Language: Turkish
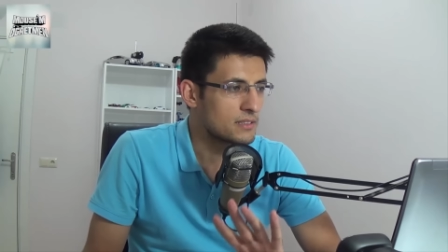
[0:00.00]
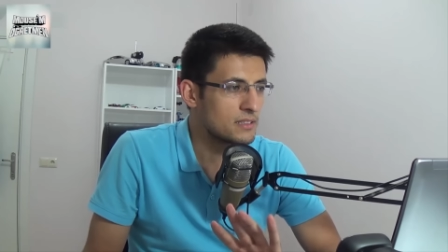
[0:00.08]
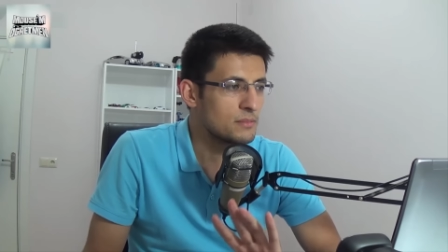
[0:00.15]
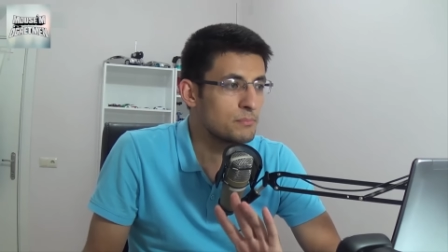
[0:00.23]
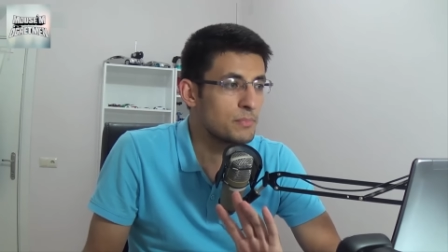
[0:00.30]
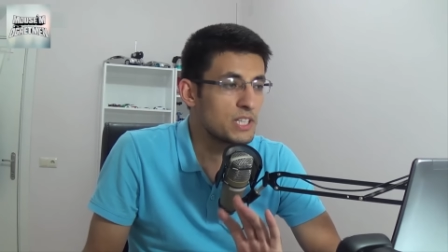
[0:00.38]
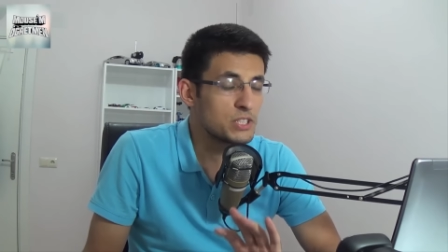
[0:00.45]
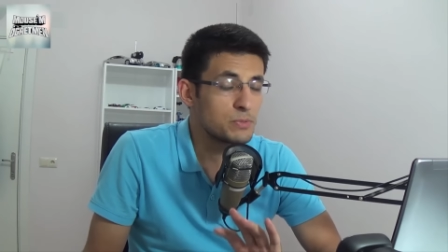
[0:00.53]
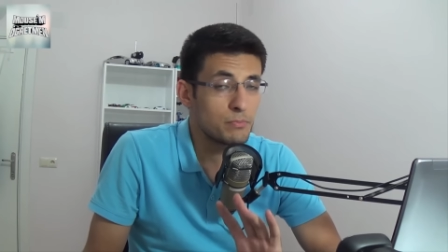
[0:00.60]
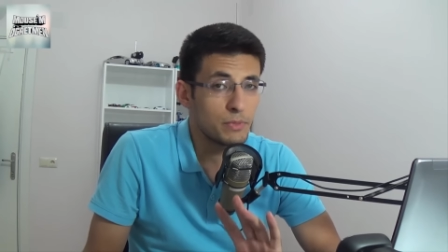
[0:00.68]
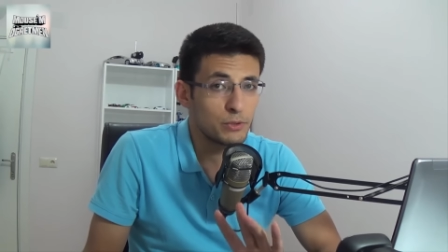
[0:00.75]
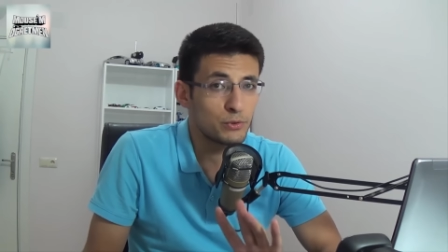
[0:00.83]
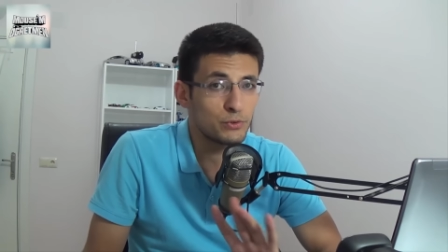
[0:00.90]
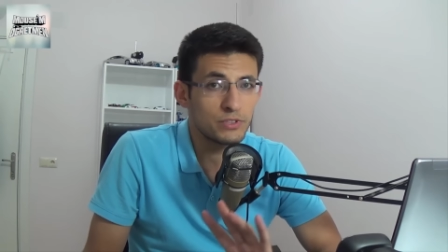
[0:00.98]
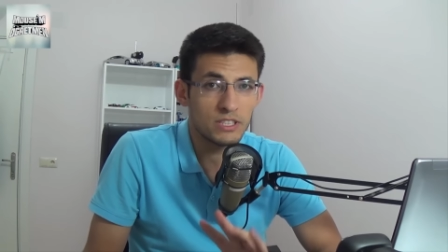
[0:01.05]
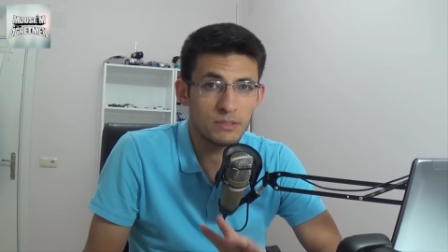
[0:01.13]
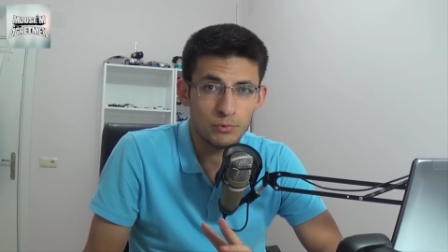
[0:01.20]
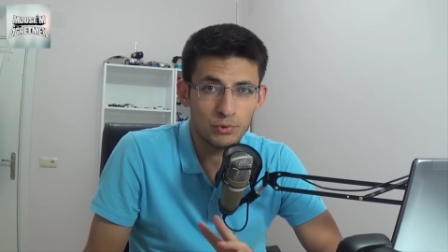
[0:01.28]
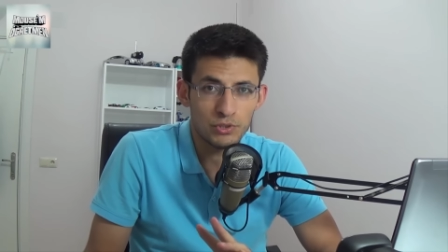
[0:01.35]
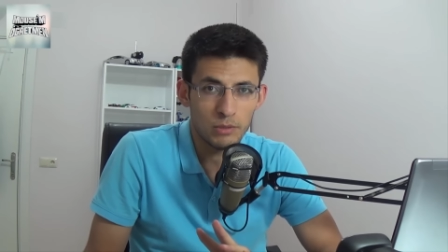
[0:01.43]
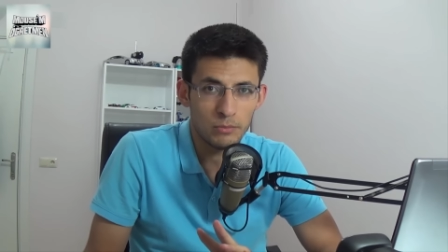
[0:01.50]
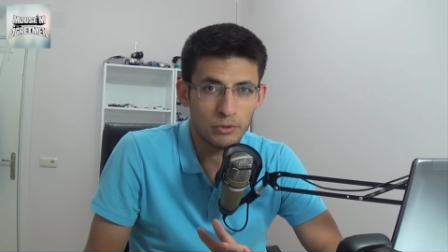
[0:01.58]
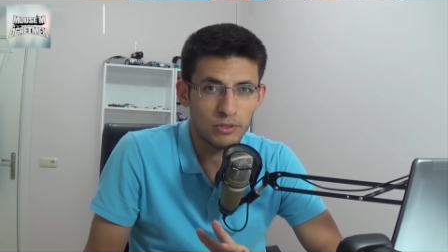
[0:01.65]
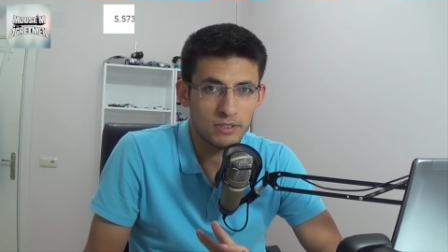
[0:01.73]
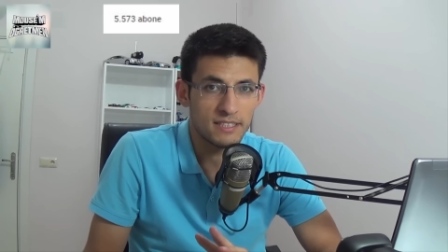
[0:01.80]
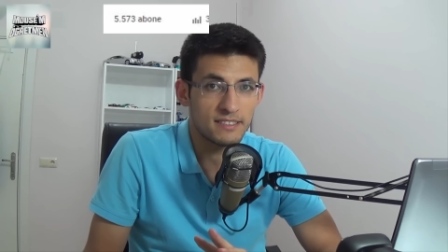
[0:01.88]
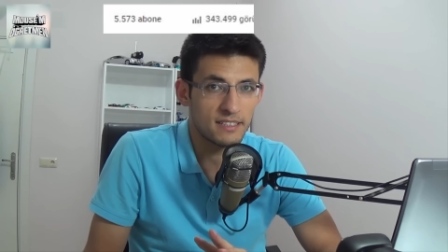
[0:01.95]
Kanalım 5573
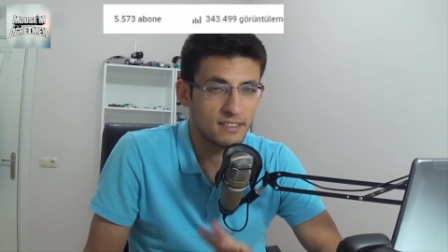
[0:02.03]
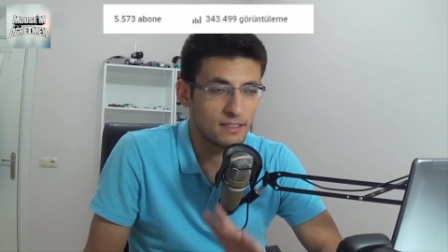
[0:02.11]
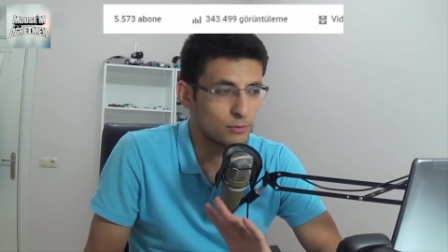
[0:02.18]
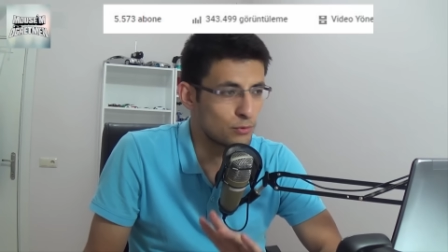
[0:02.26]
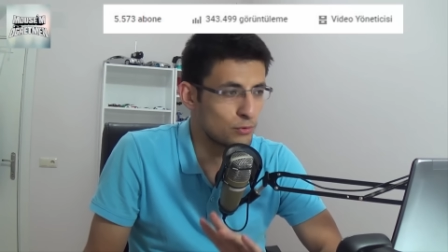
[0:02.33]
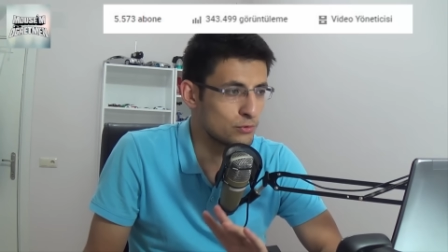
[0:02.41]
abonede zaten